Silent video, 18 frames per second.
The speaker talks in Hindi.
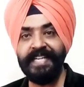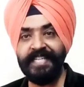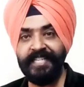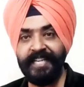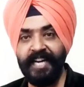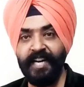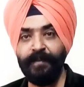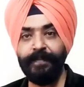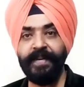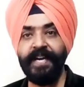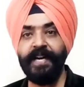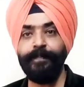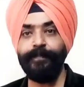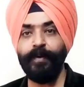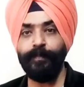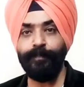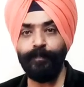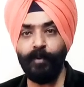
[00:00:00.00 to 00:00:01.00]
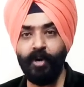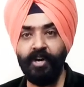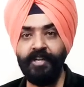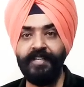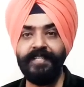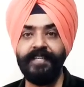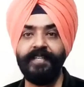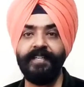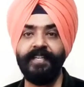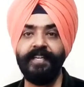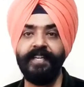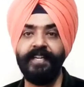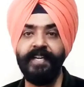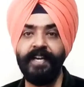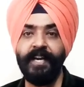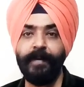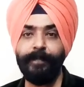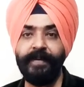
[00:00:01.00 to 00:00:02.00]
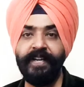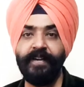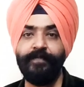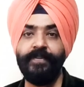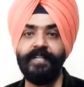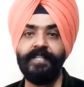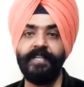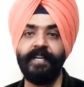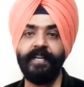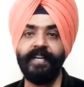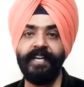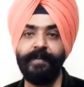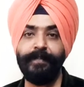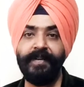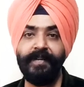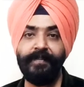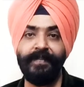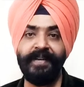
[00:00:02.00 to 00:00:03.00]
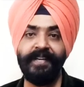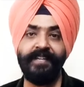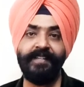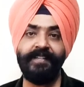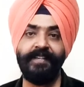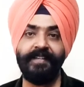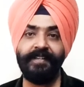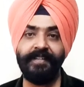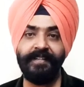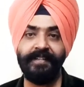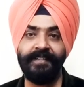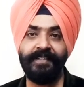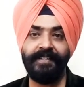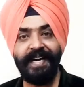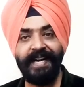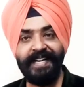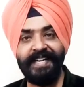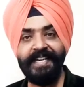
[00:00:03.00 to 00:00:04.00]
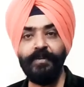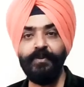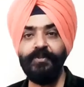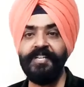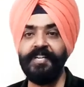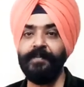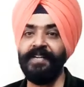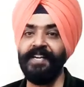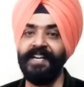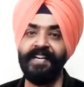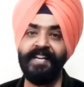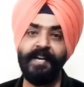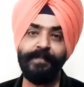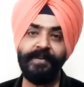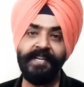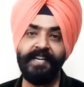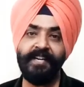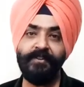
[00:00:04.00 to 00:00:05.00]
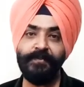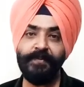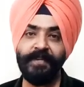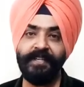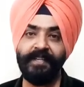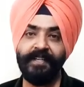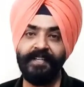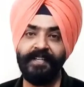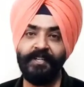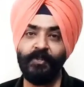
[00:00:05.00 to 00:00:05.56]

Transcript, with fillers: जहां पे आप पहुंच सकते हैं अपने एफर्ट्स करके अपनी मेहनत करके अगर कुछ कमियां है ना आपकी लाइफ में